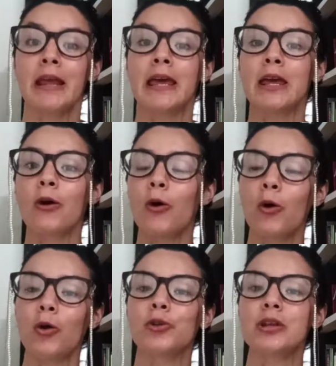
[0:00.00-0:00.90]
Y
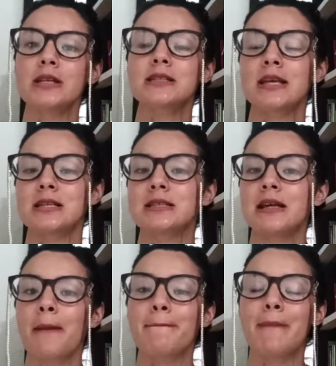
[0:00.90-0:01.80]
ojo, lo tienes que
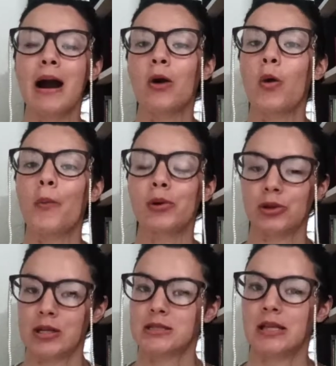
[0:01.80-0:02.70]
hacer bajo
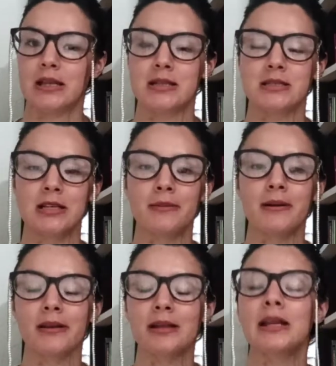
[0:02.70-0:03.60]
protesta de decir
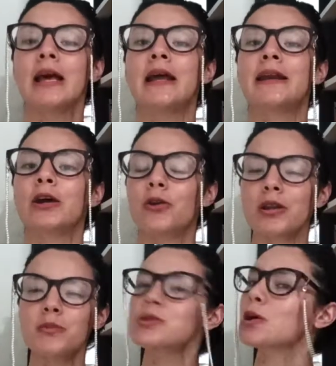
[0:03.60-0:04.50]
verdad.
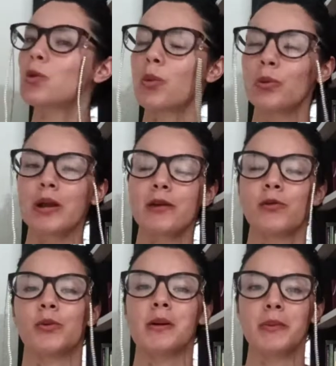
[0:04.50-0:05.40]
Recordemos que hubo una
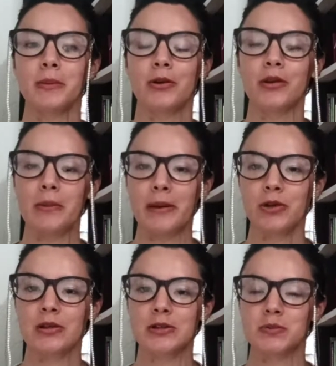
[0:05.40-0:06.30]
reforma el primero de
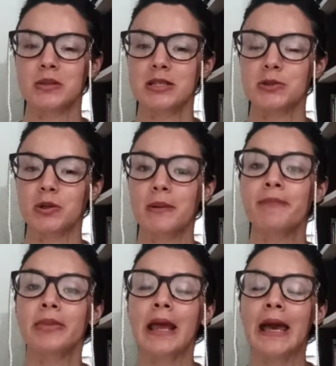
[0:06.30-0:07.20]
mayo del 2019
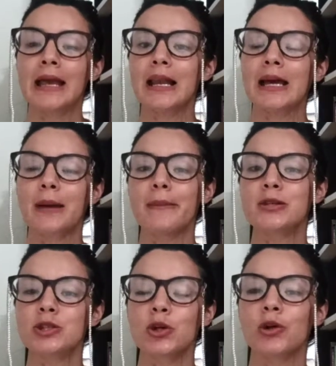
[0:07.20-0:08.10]
en la que
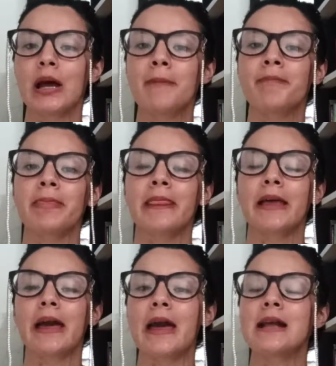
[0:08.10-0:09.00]
menciona
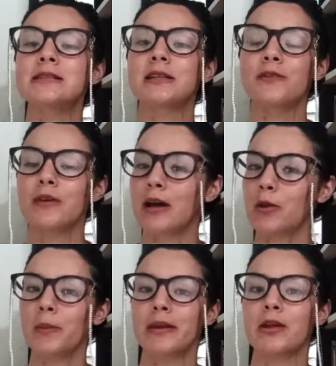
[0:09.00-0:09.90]
que el
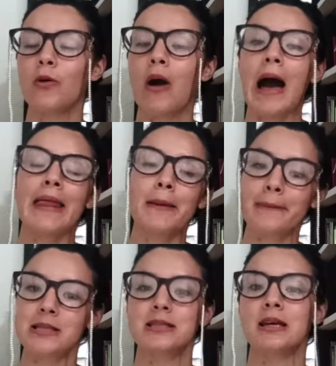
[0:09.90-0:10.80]
certificado médico,
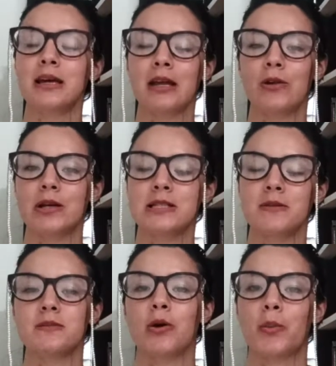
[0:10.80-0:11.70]
además de que lo
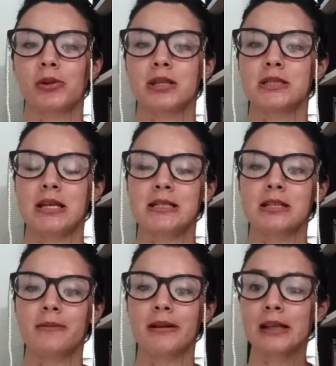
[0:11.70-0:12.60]
exhibas bajo protesta de
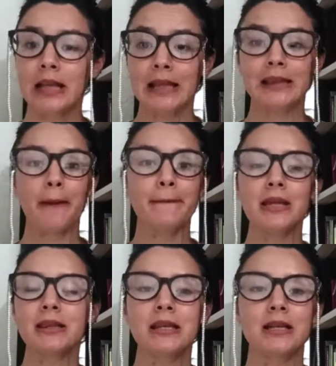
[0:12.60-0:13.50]
decir verdad,
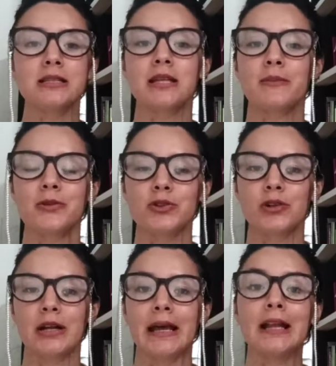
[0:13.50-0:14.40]
también tienes que
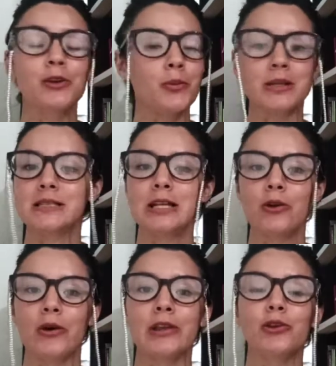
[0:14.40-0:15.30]
mencionar el
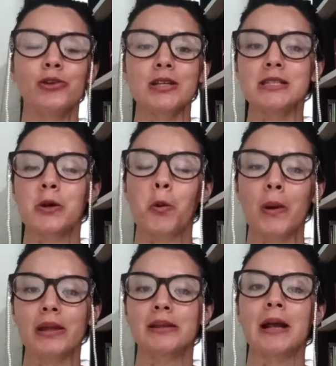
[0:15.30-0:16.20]
domicilio en donde se
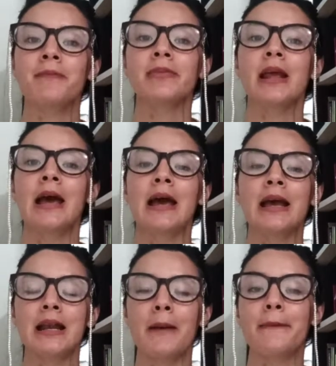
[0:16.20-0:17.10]
encuentra
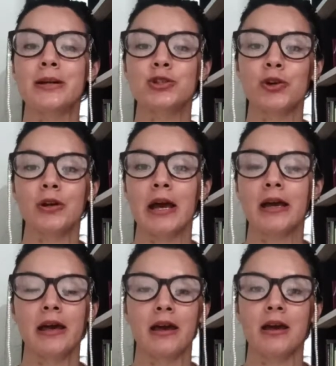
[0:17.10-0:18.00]
eh, la persona
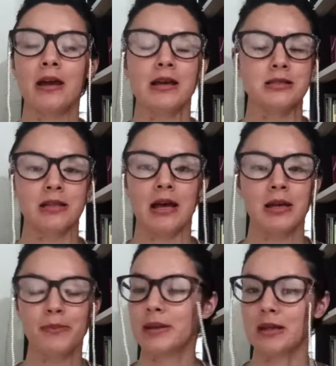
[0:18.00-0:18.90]
que está
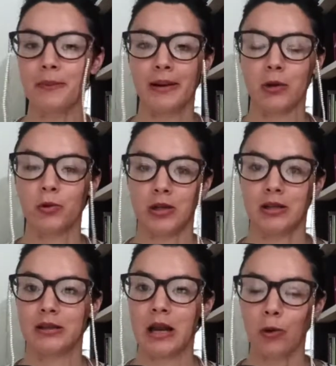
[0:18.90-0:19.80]
impedida para acudir
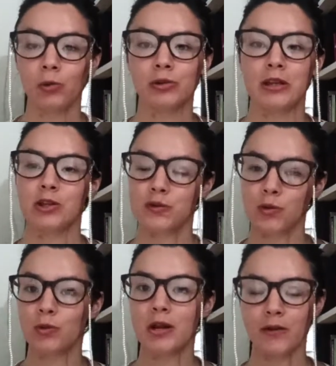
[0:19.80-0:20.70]
ante la Junta. Entonces
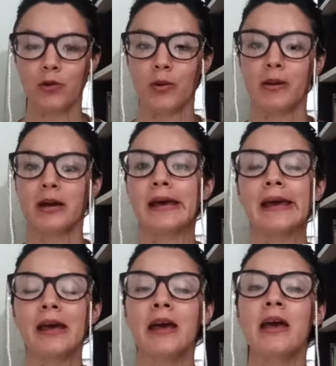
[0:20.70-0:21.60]
fue una reforma
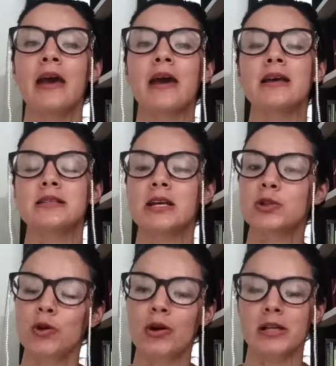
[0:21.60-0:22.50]
que eh, se
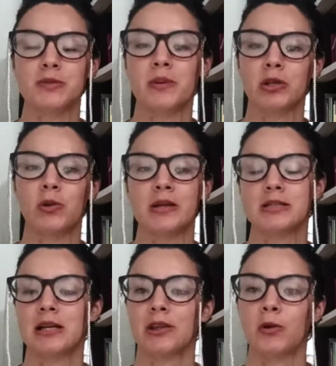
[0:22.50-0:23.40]
hizo respecto a
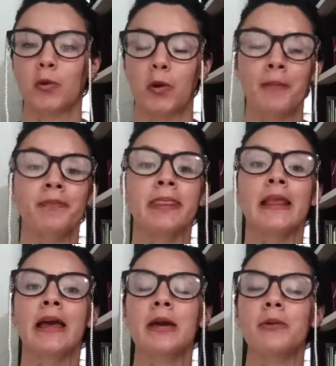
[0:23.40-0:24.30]
este artículo.
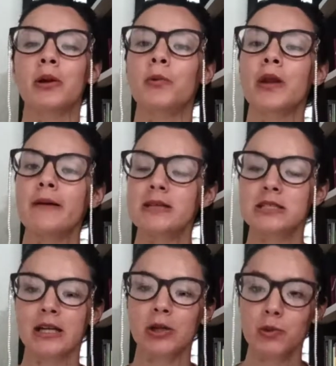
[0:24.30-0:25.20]
Y bueno, una vez
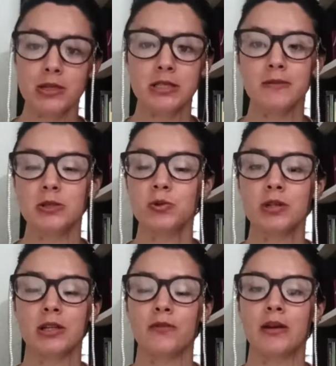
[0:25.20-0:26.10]
ya que tú exhibes tu
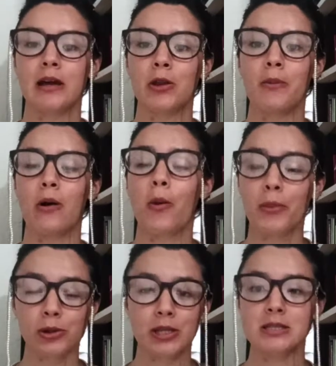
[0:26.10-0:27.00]
certificado bajo
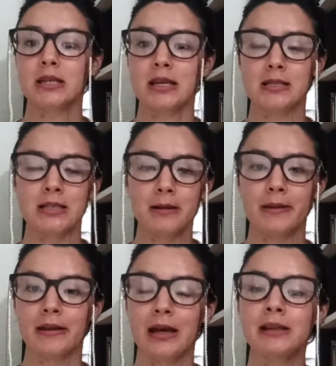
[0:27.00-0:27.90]
protesta de decir
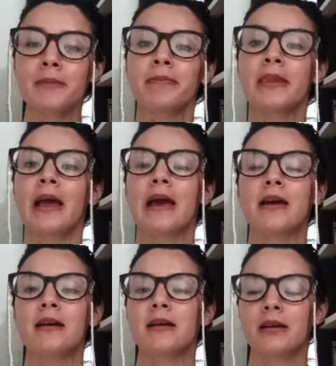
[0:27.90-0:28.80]
verdad,
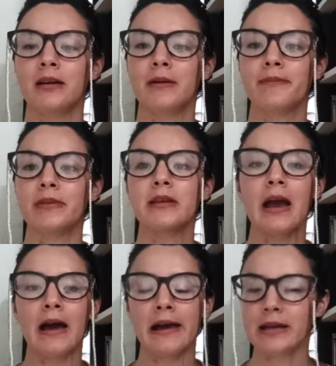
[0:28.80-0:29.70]
eh,
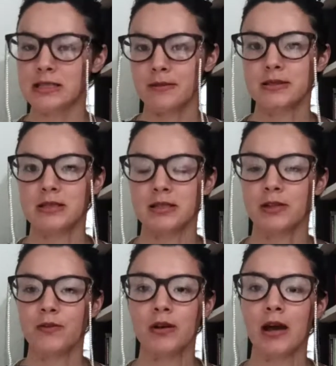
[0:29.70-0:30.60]
ya exhibes el
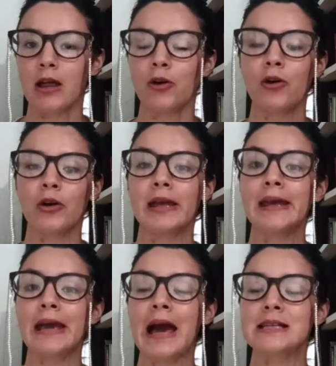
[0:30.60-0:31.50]
certificado
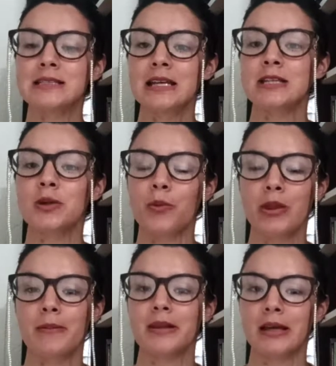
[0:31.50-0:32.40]
y así es como
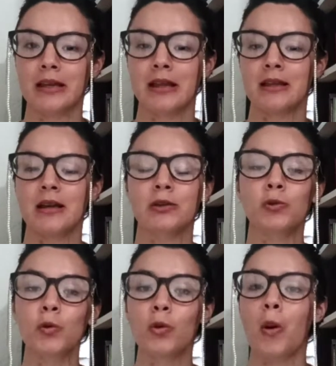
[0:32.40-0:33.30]
debe de quedar
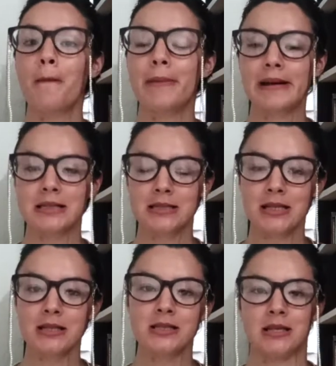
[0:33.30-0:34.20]
tu
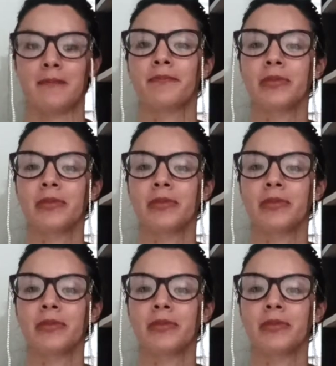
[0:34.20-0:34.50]
comparecencia.